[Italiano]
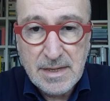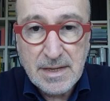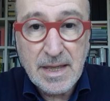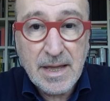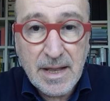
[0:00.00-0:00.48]

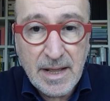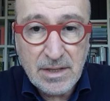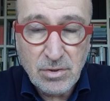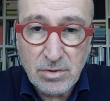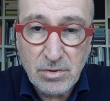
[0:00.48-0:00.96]
che
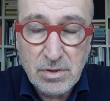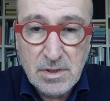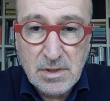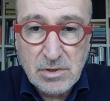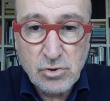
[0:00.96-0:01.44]
credono,
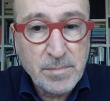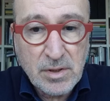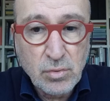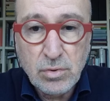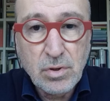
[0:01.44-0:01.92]

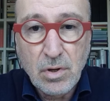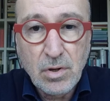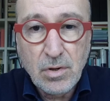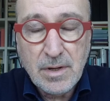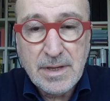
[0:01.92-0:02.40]

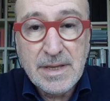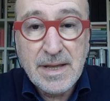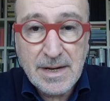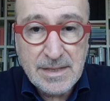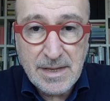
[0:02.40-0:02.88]
soprattutto i
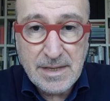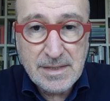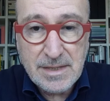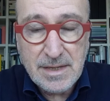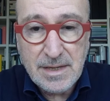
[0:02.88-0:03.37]

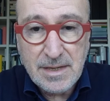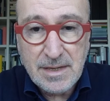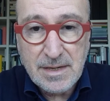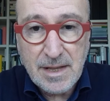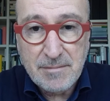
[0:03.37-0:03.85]
credenti
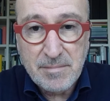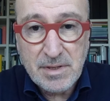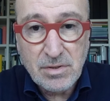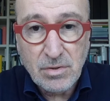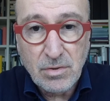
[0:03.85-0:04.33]
in
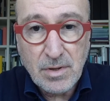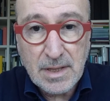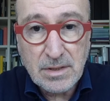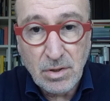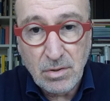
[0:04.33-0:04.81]
ambito
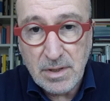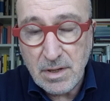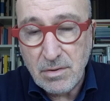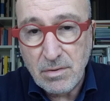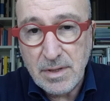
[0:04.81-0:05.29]
cattolico,